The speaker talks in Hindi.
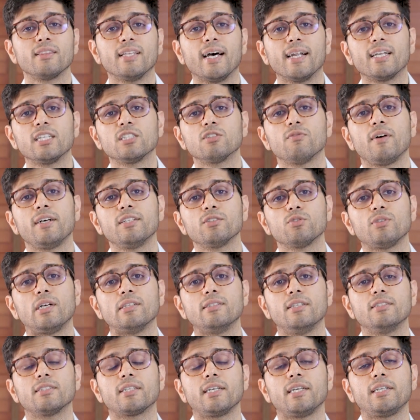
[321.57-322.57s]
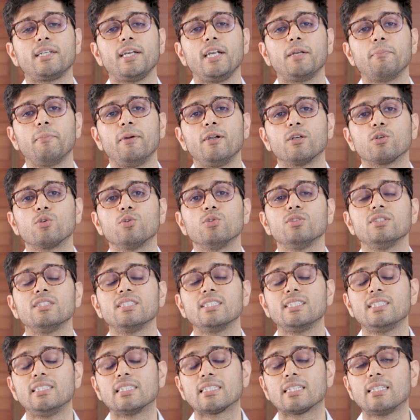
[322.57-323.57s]
दैट इज बाई सोरासिस के ट्रीटमेंट को
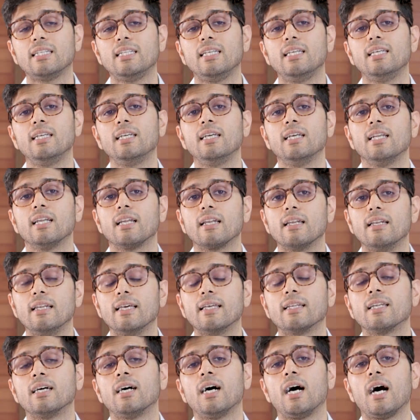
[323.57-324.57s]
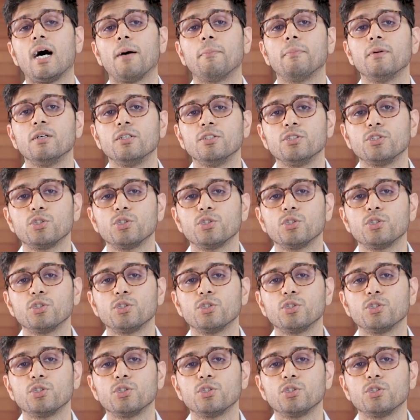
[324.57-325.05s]
सीरियसली लेना आप